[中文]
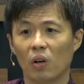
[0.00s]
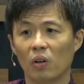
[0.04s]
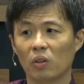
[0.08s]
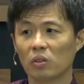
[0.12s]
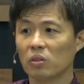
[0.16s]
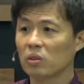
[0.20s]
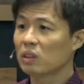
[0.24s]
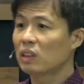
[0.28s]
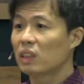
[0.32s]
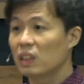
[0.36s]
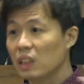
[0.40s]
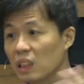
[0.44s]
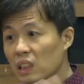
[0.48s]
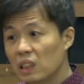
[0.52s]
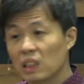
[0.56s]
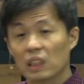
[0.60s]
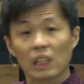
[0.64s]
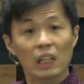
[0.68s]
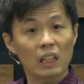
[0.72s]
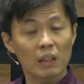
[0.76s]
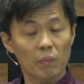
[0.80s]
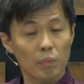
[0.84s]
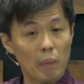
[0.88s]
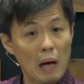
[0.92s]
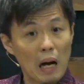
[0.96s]
我说妻子
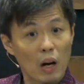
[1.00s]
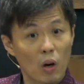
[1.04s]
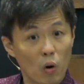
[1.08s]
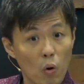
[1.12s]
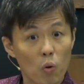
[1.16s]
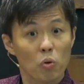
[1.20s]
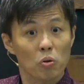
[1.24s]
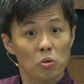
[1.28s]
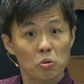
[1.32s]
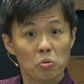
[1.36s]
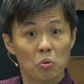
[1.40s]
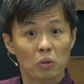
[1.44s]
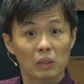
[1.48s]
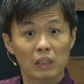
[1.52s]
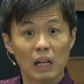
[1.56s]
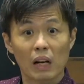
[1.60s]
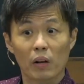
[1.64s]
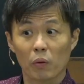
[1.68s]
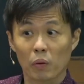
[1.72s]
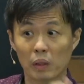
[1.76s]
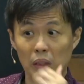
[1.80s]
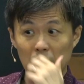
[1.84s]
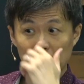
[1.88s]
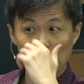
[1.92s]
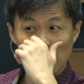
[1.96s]
也把工作
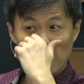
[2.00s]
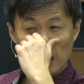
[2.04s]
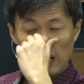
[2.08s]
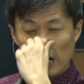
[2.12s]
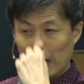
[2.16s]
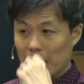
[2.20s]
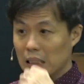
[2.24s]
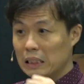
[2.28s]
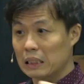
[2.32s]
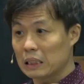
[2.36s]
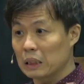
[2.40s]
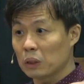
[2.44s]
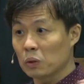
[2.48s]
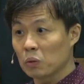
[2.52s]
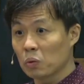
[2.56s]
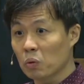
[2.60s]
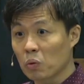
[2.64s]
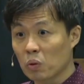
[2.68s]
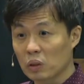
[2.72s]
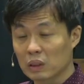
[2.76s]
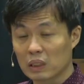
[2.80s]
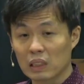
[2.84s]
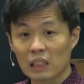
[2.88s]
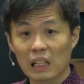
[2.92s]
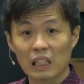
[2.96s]
带回家，孩子如
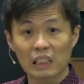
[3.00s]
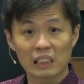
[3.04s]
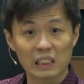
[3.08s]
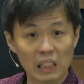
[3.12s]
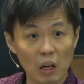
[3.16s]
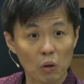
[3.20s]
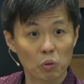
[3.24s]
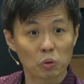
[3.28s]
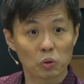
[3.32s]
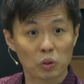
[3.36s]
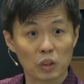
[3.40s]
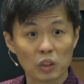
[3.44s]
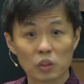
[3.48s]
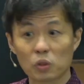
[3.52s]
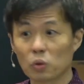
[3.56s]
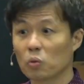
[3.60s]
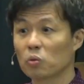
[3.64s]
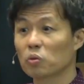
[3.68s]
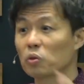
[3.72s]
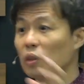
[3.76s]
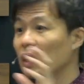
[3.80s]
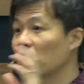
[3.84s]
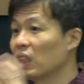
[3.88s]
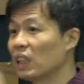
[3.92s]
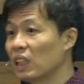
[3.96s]
果现在小学、
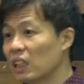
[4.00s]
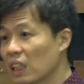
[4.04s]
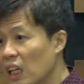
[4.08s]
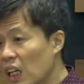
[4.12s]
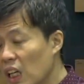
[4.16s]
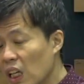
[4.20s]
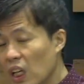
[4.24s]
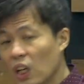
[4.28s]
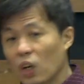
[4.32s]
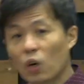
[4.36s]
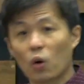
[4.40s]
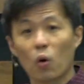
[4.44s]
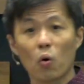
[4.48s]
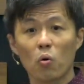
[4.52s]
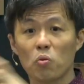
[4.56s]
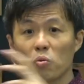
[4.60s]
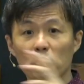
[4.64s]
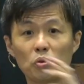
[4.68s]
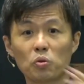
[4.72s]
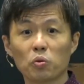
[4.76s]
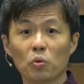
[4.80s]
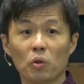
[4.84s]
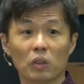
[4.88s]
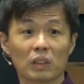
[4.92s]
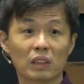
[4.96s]
中学，你
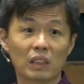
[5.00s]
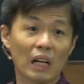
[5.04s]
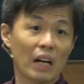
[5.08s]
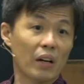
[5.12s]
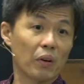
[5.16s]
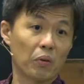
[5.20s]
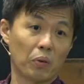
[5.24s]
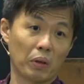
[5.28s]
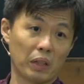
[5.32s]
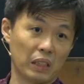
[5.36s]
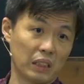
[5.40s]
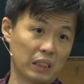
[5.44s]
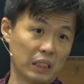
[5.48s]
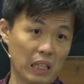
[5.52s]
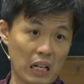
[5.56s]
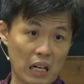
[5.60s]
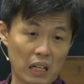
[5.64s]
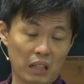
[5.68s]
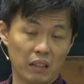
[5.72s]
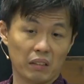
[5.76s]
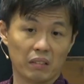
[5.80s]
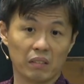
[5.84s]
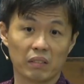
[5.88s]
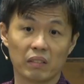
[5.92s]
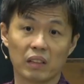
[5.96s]
工作带回
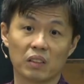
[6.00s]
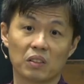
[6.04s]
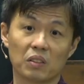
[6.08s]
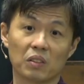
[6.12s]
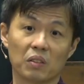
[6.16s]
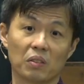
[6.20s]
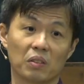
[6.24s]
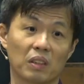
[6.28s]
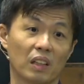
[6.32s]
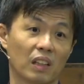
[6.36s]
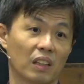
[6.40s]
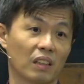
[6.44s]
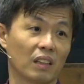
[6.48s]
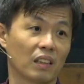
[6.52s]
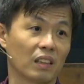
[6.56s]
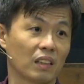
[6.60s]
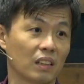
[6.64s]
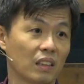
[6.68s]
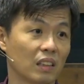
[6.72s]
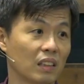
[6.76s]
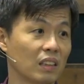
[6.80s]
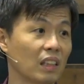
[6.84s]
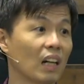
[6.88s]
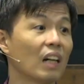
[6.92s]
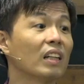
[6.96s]
家的时候呢，
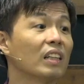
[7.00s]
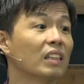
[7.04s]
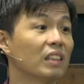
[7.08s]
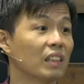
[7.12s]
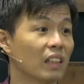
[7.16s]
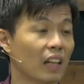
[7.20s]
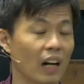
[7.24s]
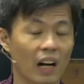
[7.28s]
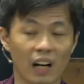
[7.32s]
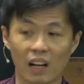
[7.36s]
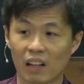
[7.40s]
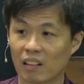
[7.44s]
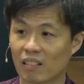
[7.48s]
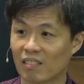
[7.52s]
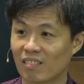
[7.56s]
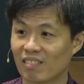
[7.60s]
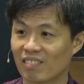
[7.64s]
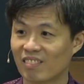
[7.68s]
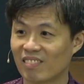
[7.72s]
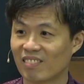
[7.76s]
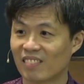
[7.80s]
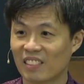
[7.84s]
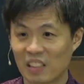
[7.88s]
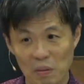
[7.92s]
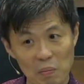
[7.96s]
家里怎样？
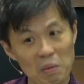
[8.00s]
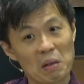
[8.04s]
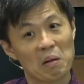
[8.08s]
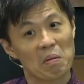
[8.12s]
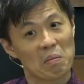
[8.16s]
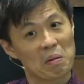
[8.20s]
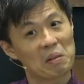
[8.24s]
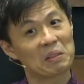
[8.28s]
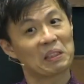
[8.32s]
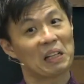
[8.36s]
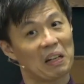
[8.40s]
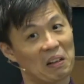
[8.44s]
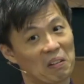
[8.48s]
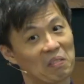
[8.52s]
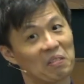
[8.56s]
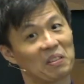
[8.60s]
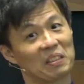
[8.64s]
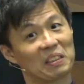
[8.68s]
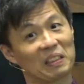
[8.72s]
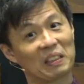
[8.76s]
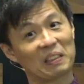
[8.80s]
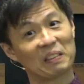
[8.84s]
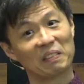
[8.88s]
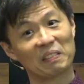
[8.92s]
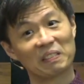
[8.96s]
你们有没有想过
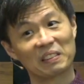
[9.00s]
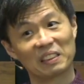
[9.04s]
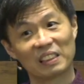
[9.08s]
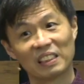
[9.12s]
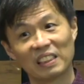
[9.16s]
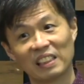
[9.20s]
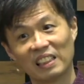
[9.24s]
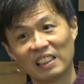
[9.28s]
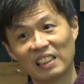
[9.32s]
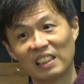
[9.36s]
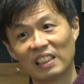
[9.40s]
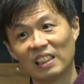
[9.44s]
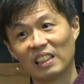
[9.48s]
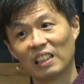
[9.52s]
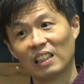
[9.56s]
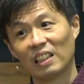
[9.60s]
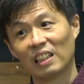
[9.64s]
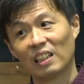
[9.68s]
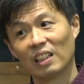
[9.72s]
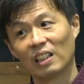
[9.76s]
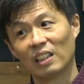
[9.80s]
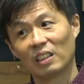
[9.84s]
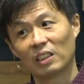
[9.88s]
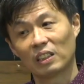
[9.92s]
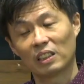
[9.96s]
这个东西？
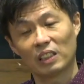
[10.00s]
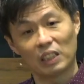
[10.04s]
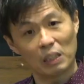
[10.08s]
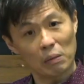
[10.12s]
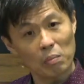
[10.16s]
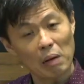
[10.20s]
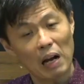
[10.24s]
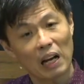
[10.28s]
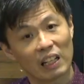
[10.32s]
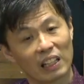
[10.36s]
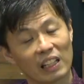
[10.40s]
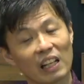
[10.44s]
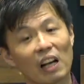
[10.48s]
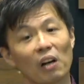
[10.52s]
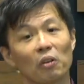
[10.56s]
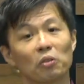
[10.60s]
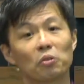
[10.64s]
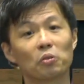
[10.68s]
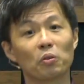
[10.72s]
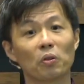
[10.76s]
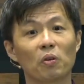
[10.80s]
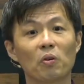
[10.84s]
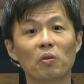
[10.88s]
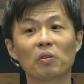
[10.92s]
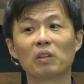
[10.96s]
起码你要
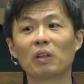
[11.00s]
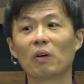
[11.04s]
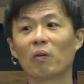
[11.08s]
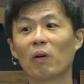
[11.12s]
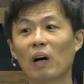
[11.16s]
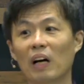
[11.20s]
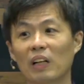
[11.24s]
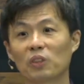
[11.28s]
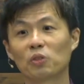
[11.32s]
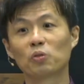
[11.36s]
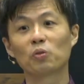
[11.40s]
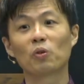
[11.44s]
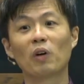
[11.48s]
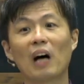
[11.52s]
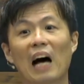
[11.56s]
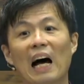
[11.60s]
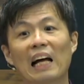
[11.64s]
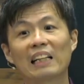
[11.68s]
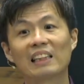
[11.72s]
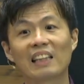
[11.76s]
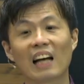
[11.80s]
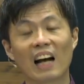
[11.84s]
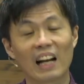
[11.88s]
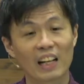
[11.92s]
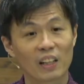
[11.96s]
做工的话，做
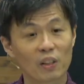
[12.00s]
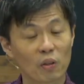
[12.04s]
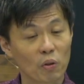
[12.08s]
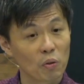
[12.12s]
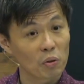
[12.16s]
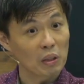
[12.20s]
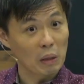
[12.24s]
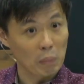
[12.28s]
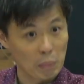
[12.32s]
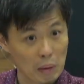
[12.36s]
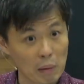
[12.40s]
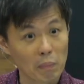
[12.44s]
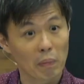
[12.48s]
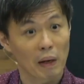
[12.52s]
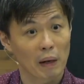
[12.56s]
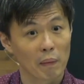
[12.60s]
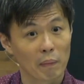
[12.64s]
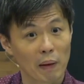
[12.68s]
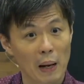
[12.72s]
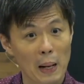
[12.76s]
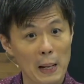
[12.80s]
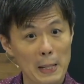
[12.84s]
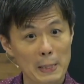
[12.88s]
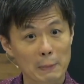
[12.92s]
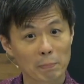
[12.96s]
安胎工，你明白
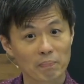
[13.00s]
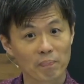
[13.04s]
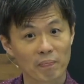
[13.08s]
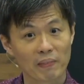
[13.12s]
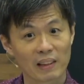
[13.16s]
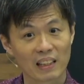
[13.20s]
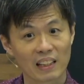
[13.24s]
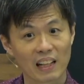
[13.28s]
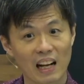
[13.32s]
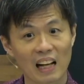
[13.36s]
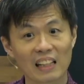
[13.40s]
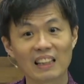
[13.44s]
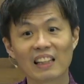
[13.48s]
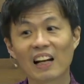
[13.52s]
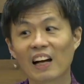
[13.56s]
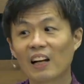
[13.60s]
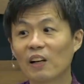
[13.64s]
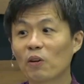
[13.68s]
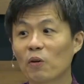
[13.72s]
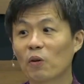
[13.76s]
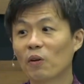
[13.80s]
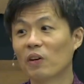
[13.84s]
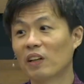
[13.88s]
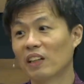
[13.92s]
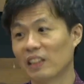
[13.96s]
吗？安
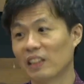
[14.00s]
胎工，